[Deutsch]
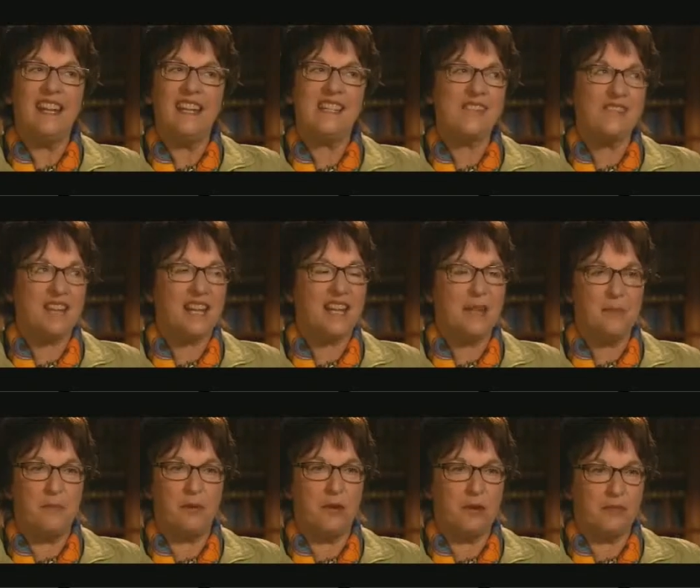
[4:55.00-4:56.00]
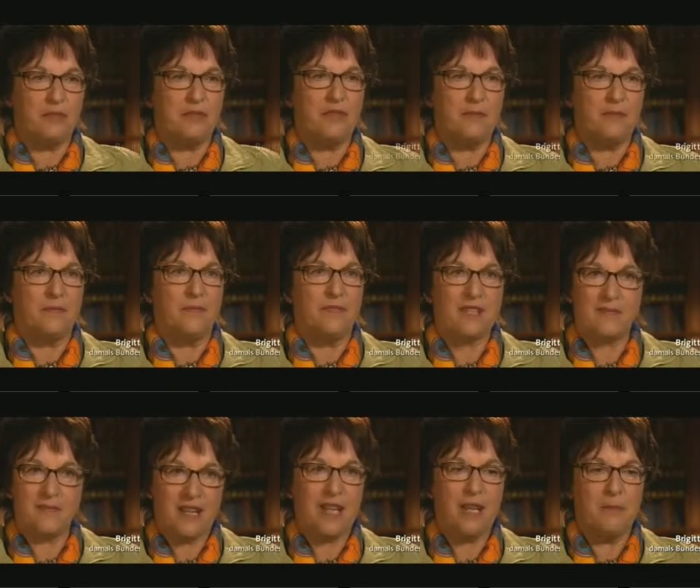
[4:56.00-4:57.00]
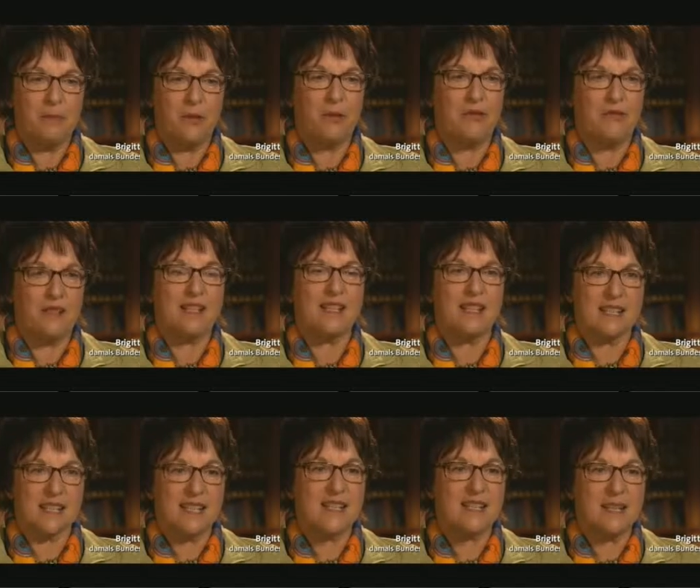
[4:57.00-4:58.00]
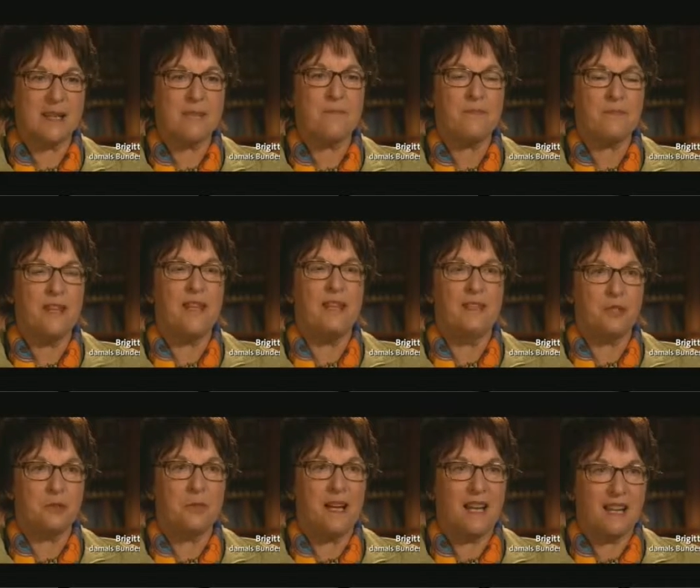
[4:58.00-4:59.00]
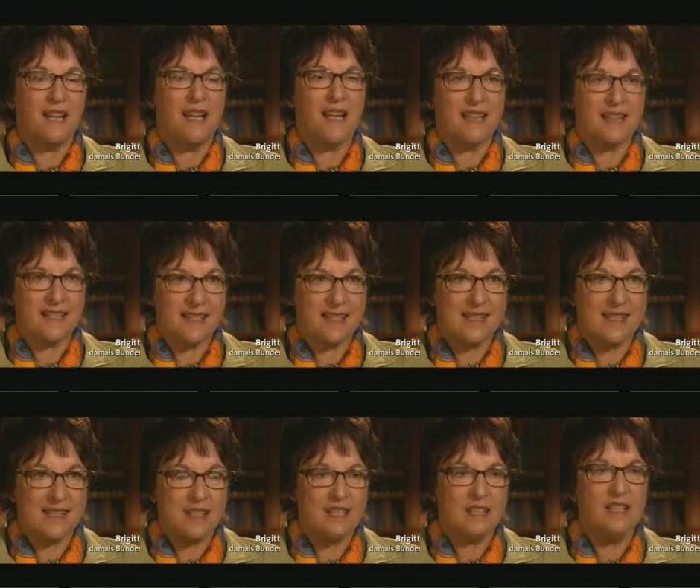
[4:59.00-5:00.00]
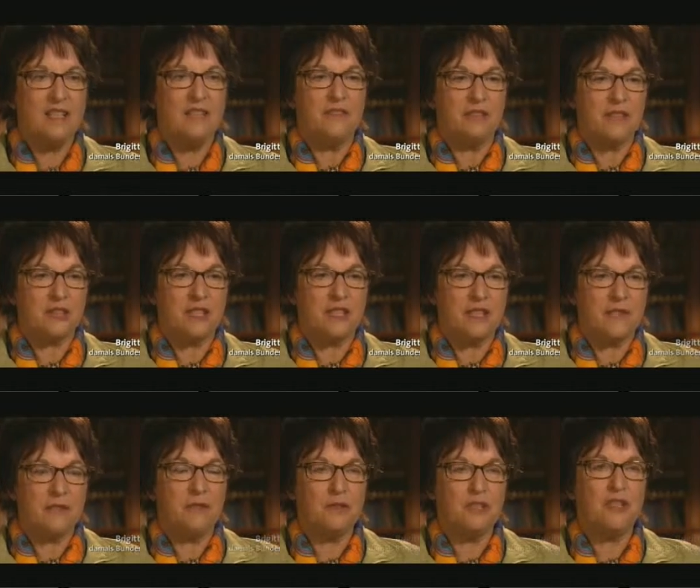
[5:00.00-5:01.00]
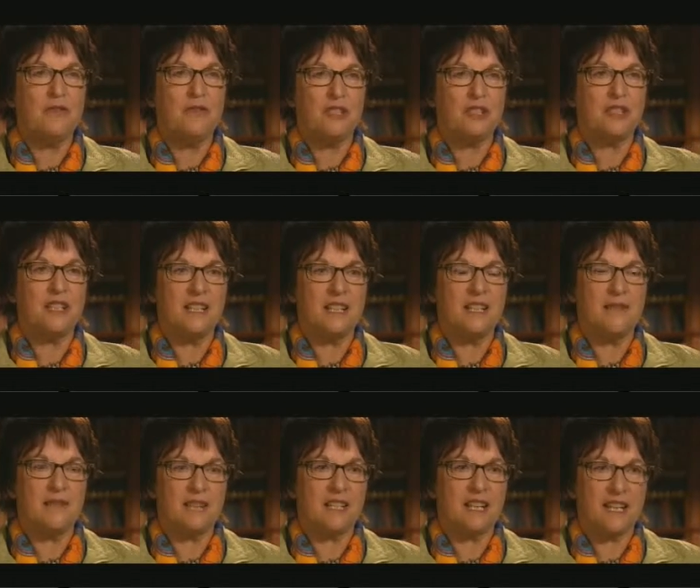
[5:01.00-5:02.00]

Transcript: Nein, es war kein Bluff. Es war kein Bluff, weil sie gesagt haben, die Spareinlagen sind sicher, wir stehen dafür, wir stehen dafür